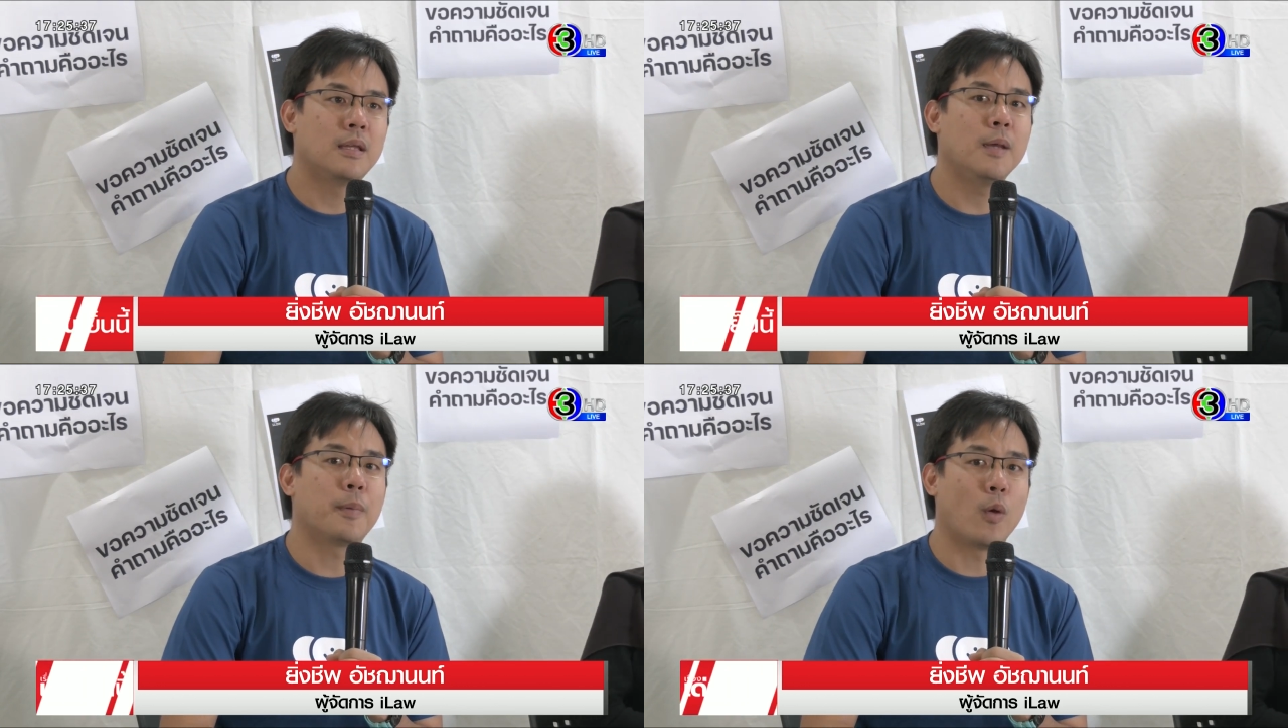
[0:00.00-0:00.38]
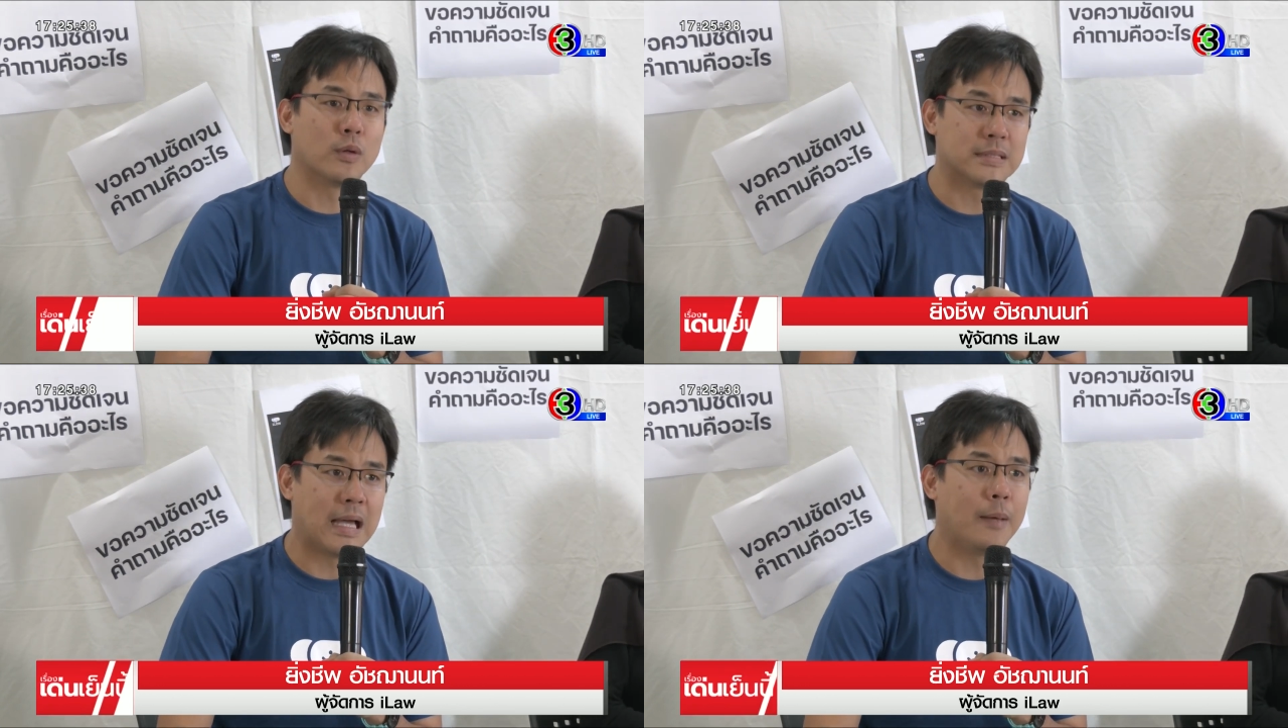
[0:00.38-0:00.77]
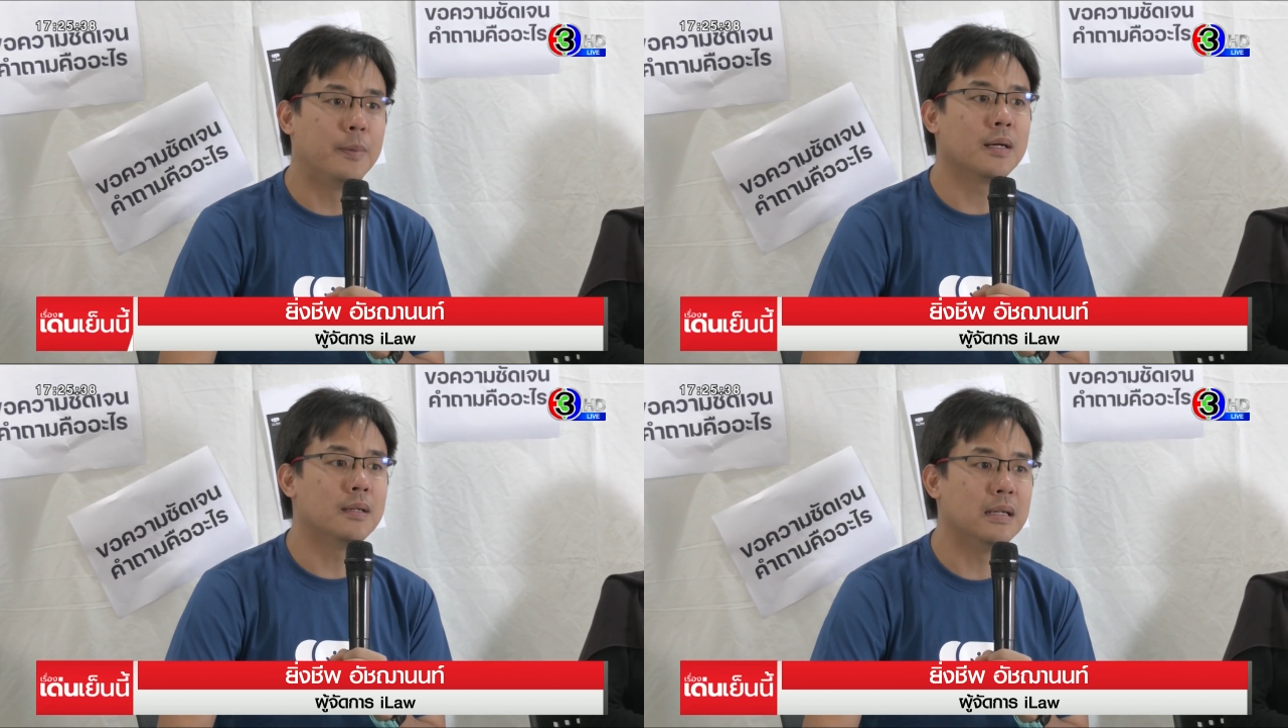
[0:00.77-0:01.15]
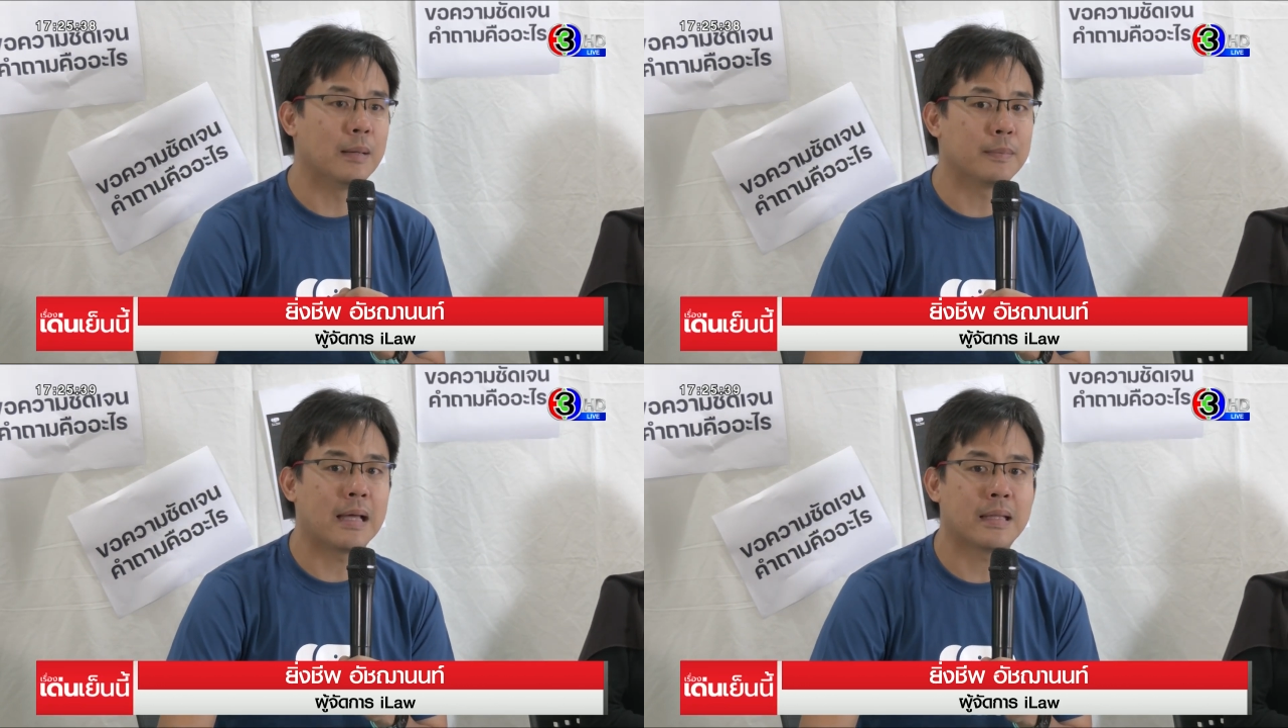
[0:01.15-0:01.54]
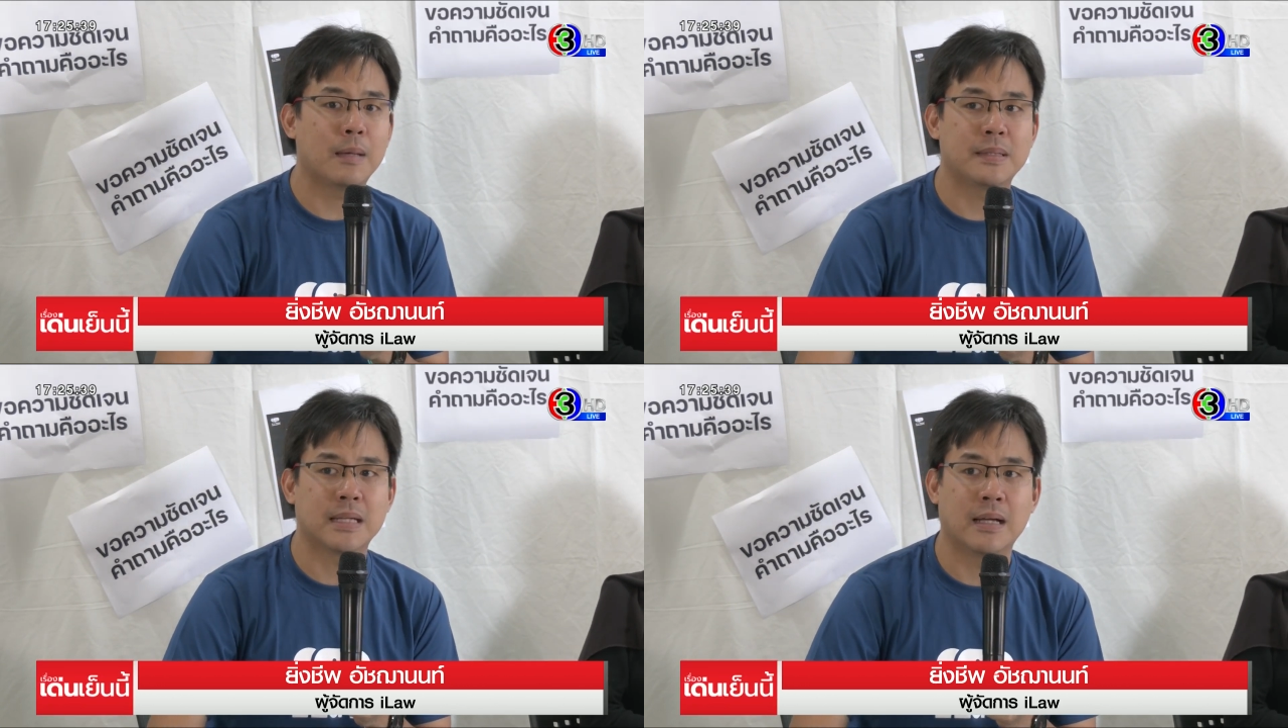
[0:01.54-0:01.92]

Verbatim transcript: ที่โปร่งใสเพื่อคืนอานาจให้ประ